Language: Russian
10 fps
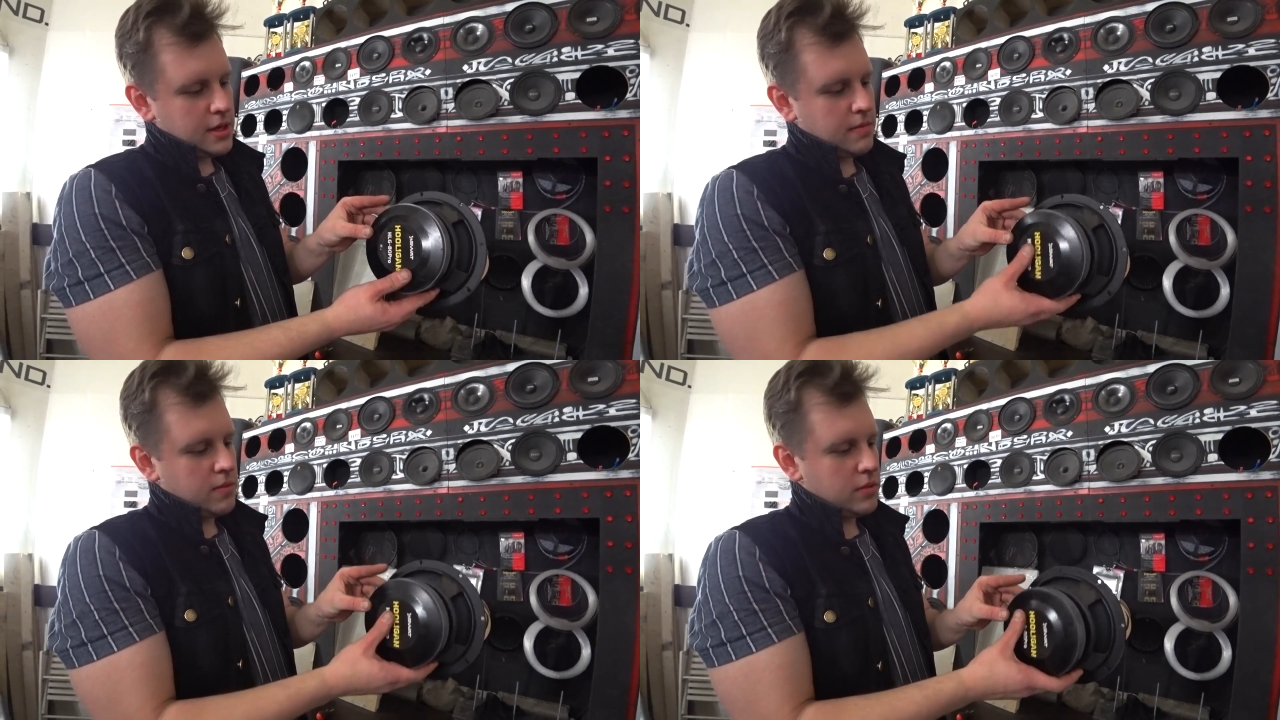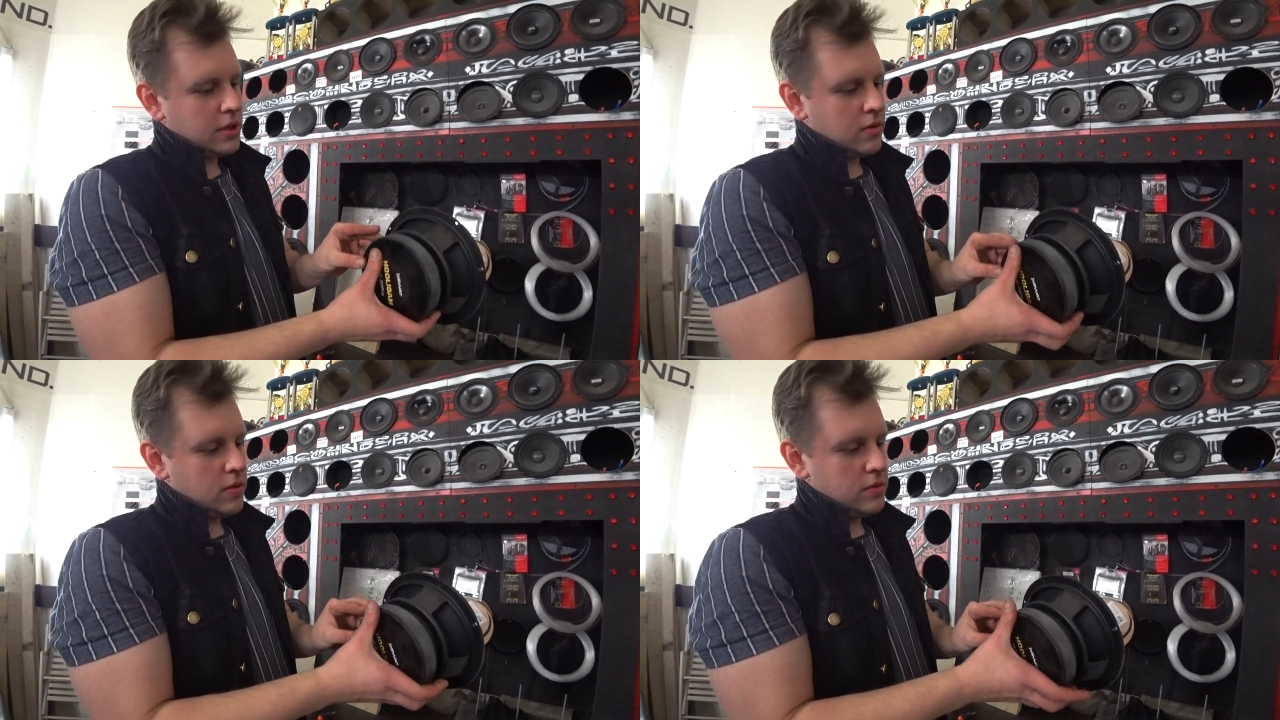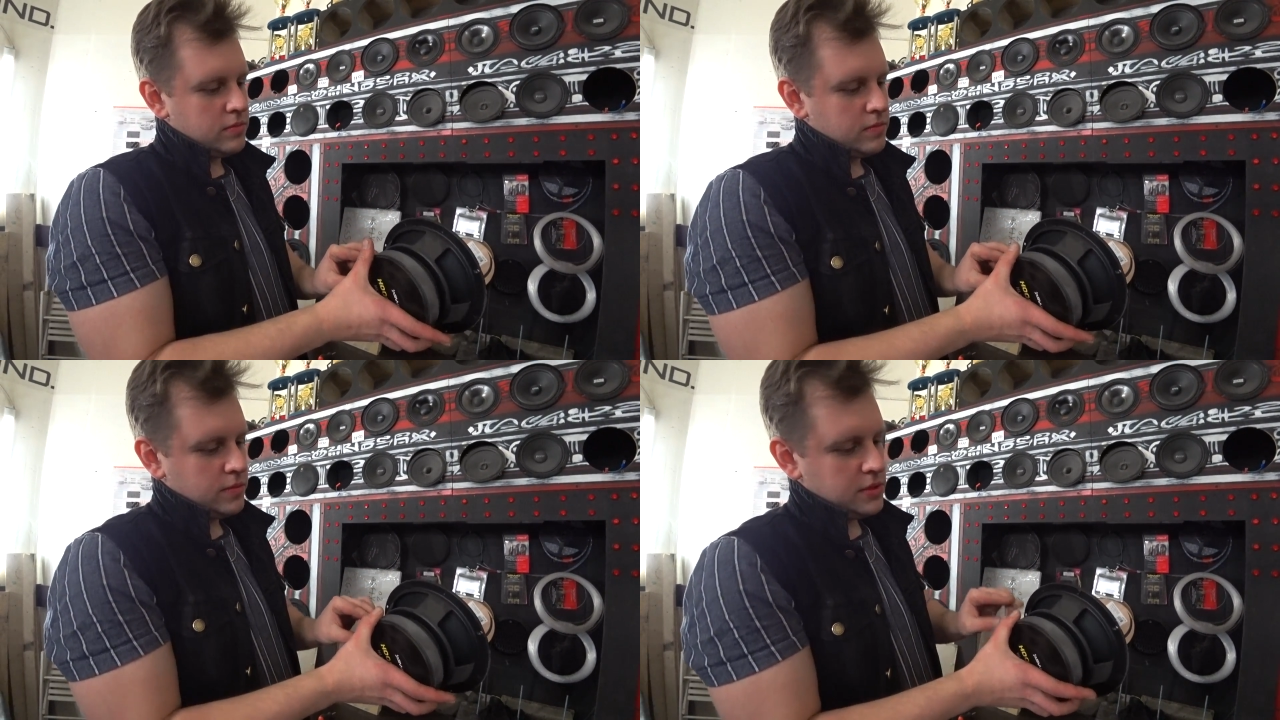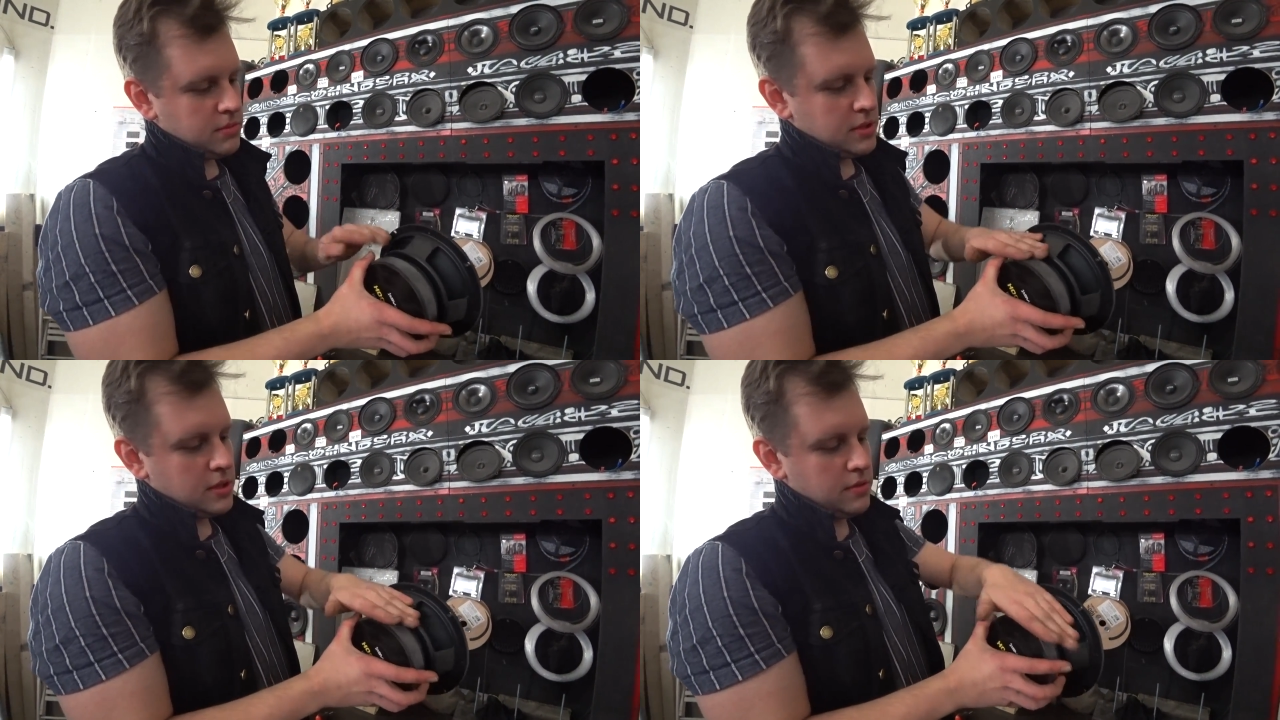Как бы вот такой
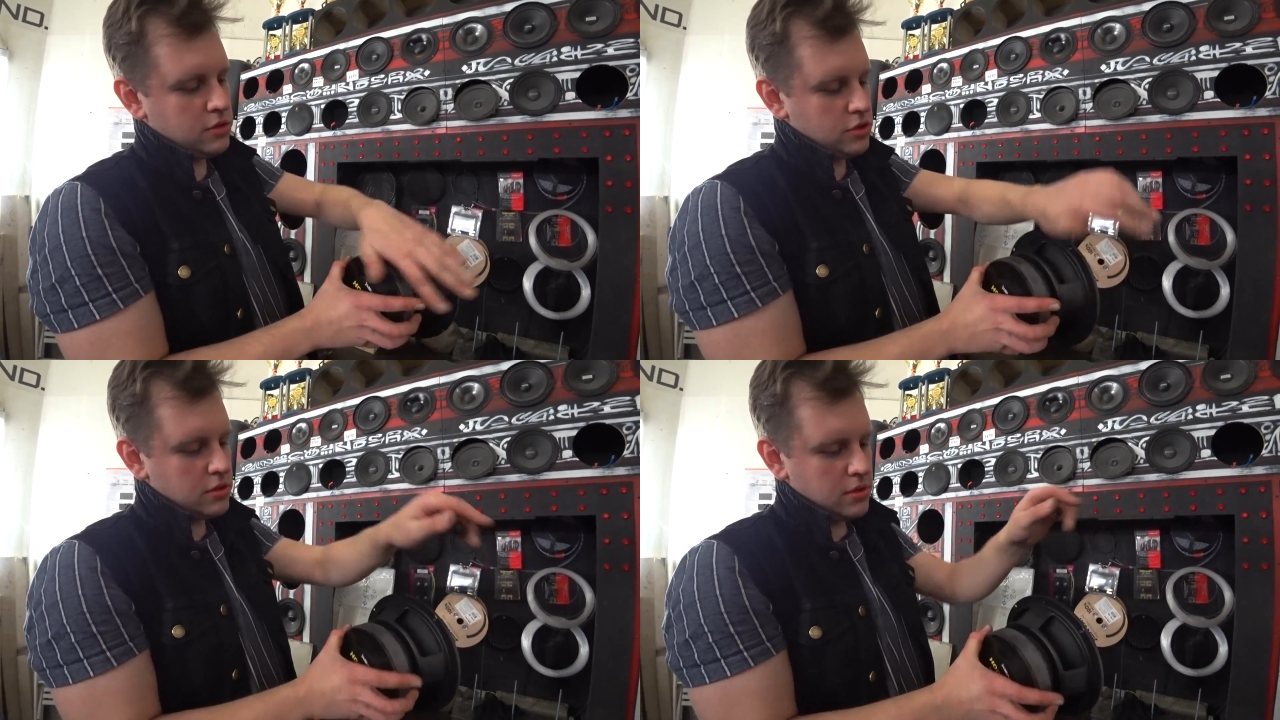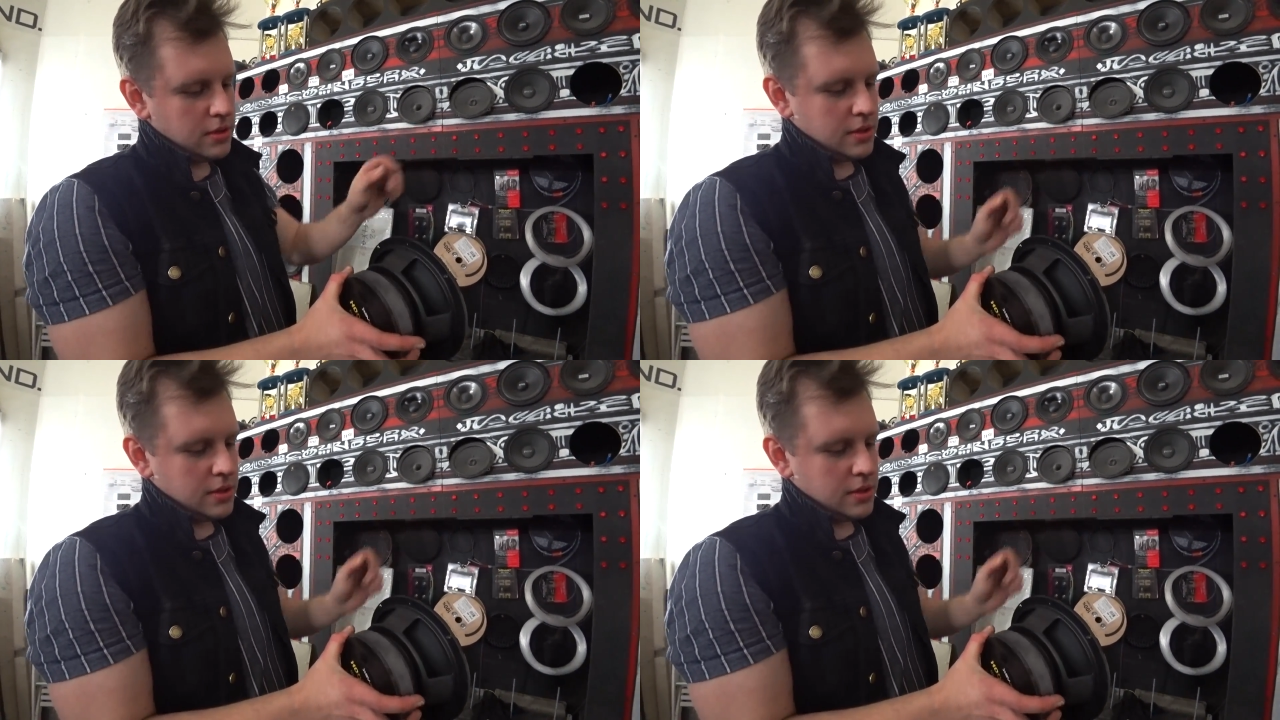здоровячок.